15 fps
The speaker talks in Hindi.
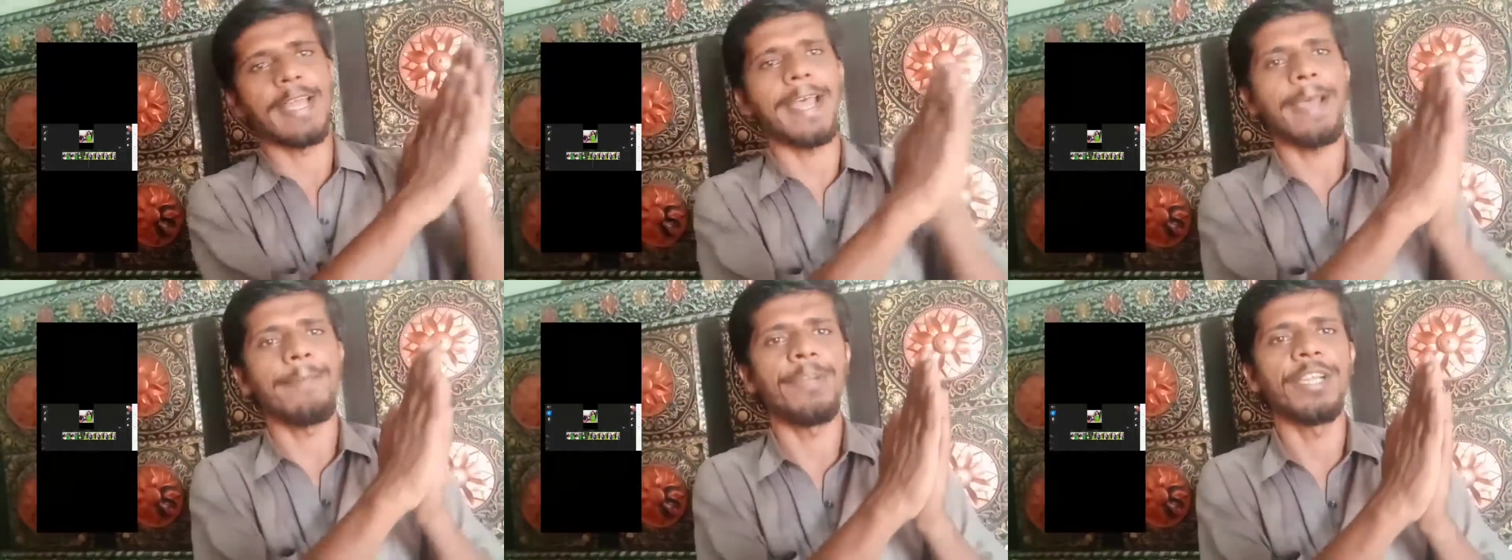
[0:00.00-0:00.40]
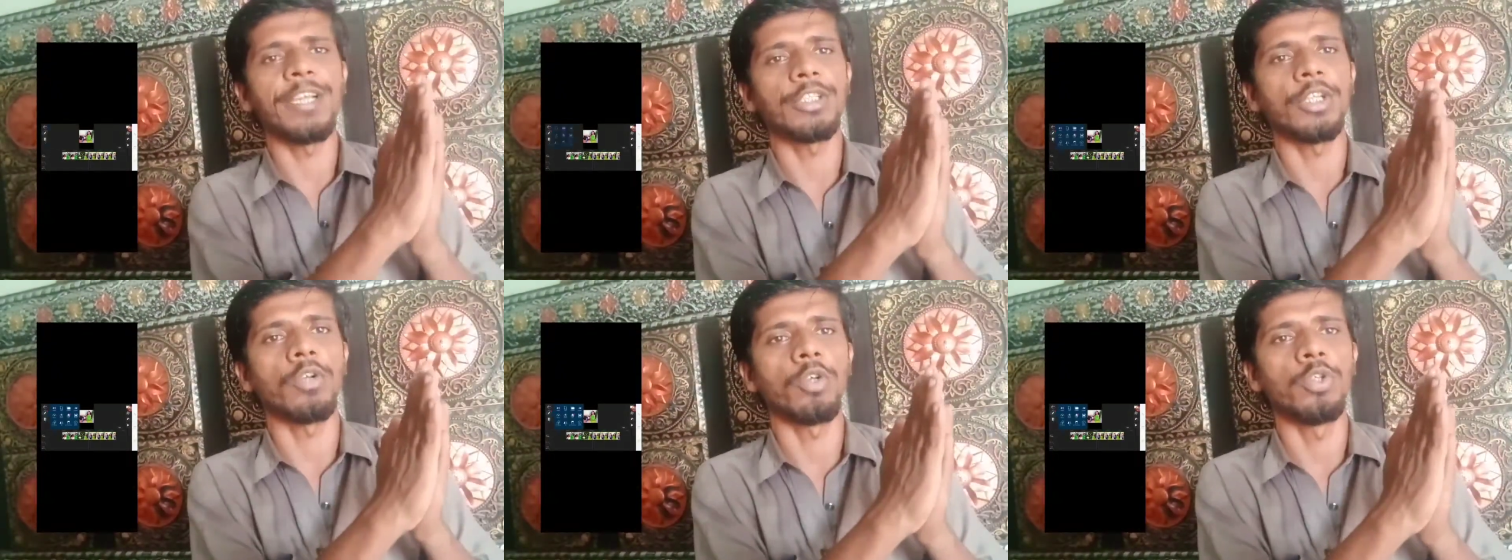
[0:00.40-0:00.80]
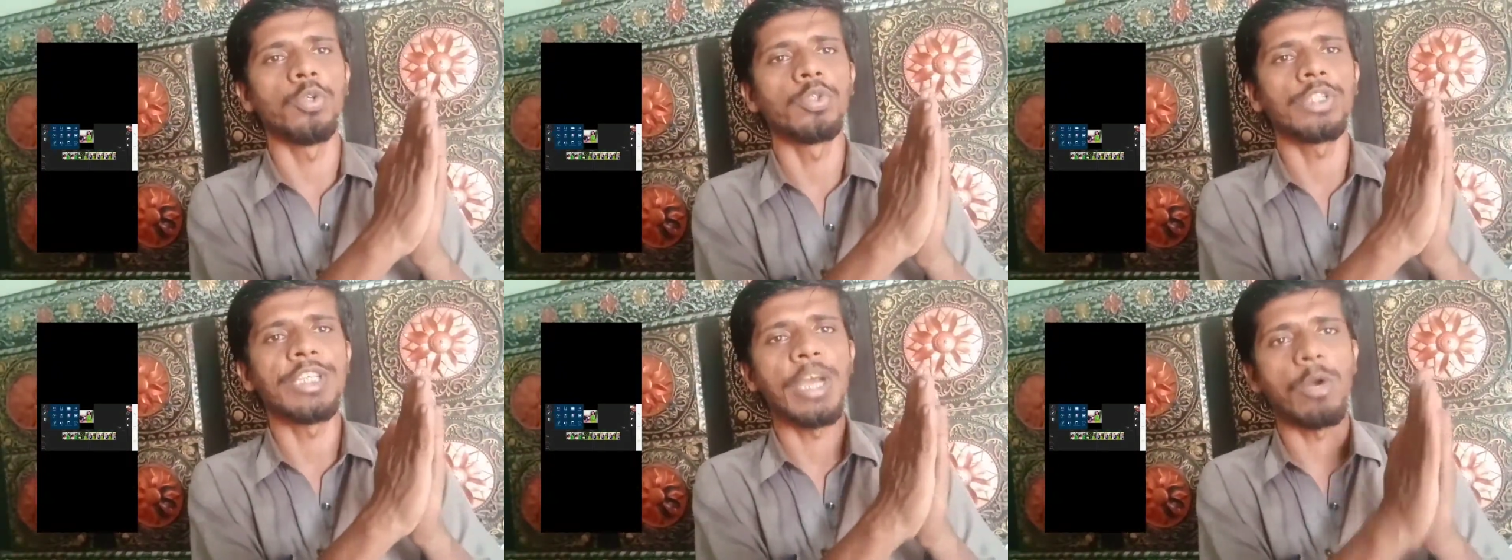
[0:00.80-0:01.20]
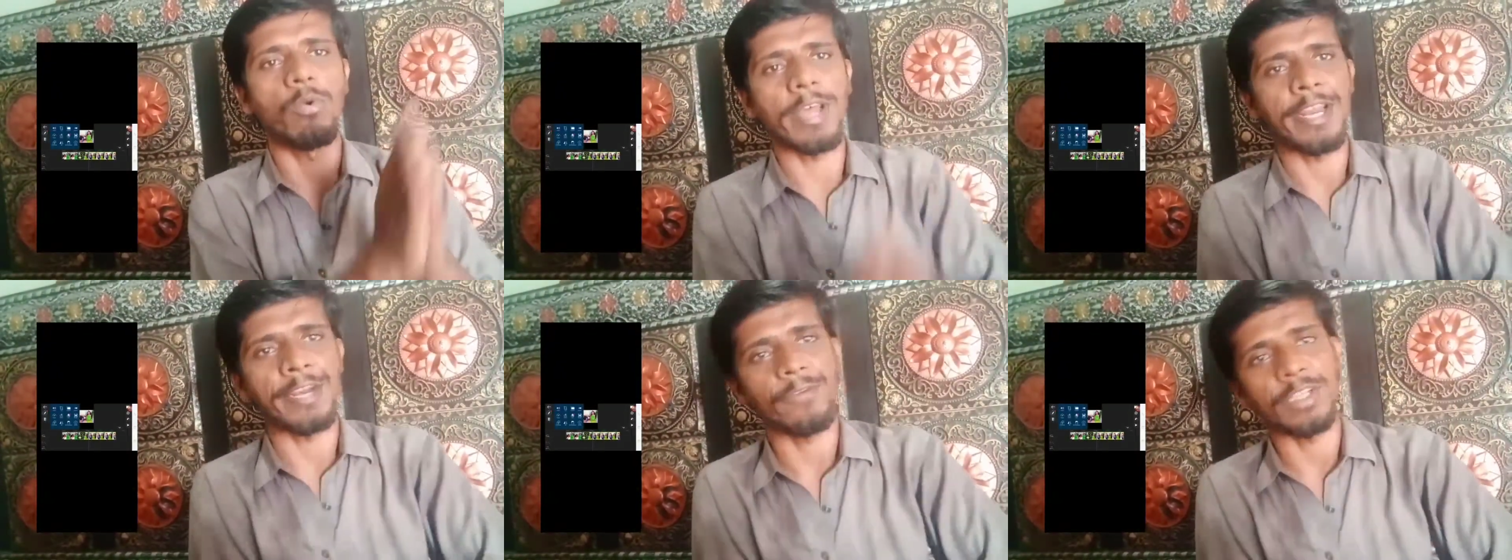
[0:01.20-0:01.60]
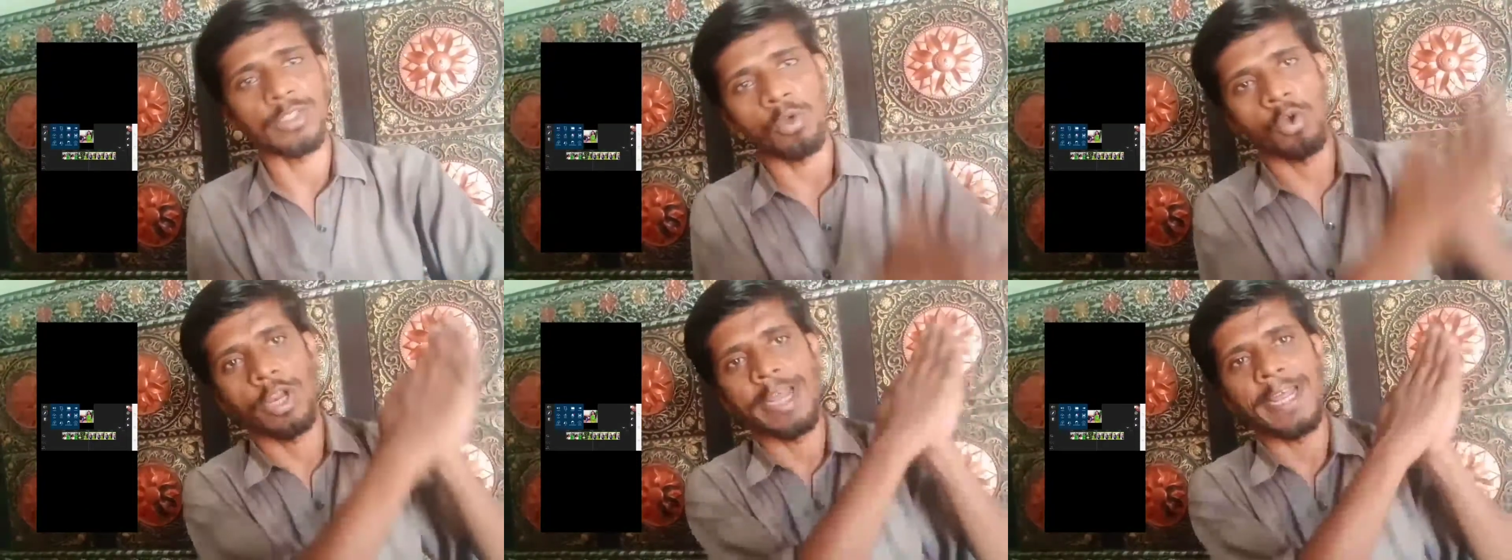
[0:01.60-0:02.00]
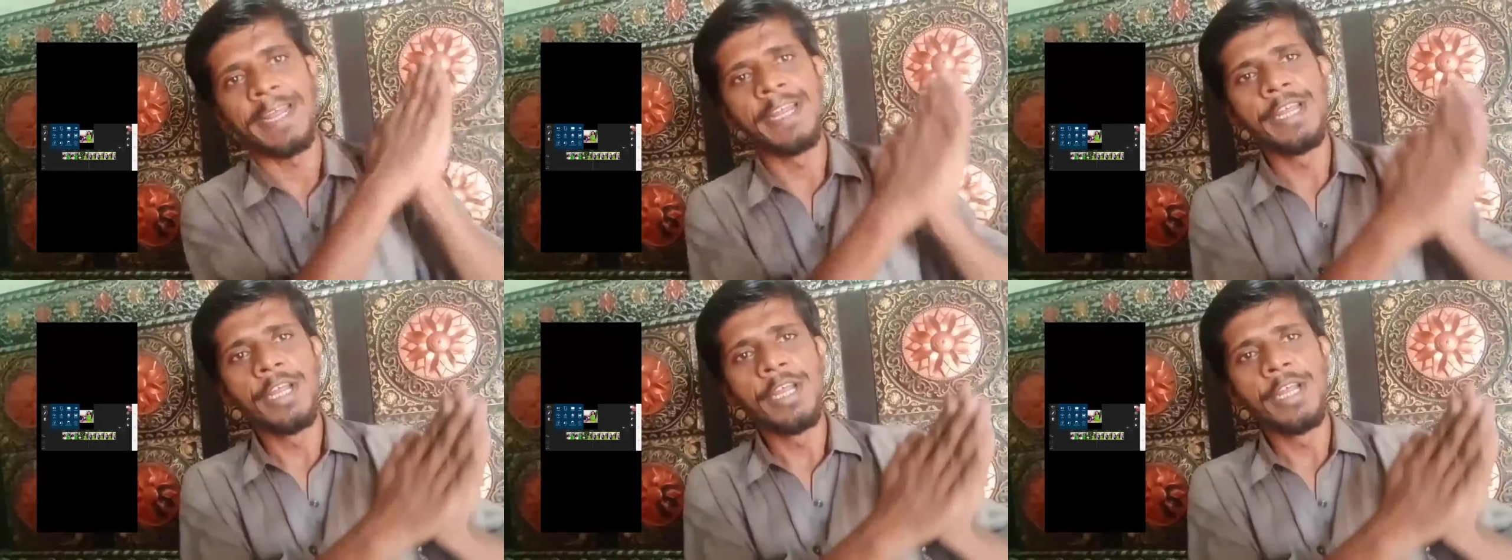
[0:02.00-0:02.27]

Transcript: एप्लीकेशन को यूज़ किया हुआ है रिवर्स हो रहा है